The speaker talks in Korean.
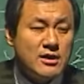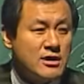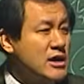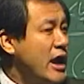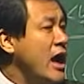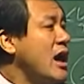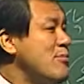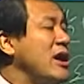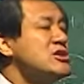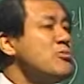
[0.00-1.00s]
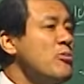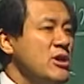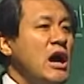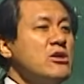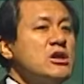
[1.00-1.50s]
그러니까 애가 맞아보면
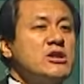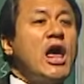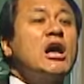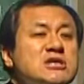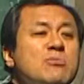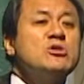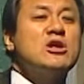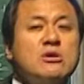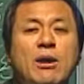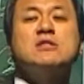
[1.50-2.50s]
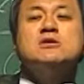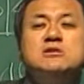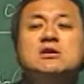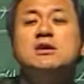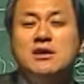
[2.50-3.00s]
알아. 이게 내가 잘못해서
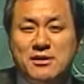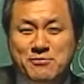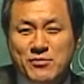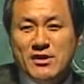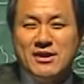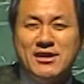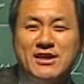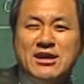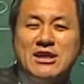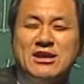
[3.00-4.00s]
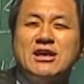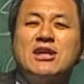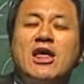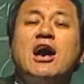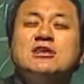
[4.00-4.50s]
맞는지, 이게
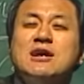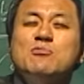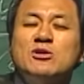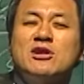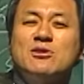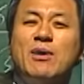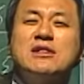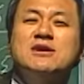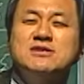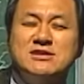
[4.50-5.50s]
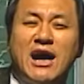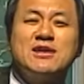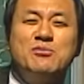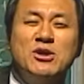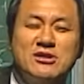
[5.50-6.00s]
내가 잘못해서 맞는지
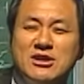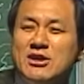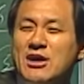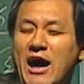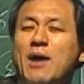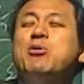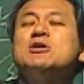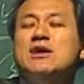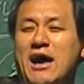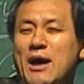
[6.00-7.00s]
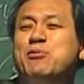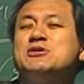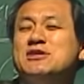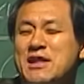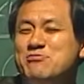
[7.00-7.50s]
아니면 아버지,
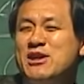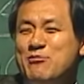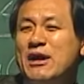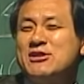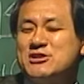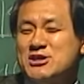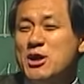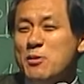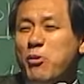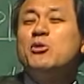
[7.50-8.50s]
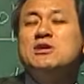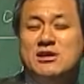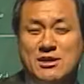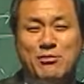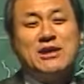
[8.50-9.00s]
아버지 때문에 맞는지
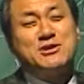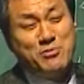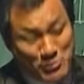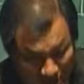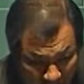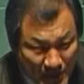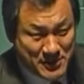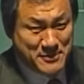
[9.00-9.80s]
본인이 맞아보면 알아.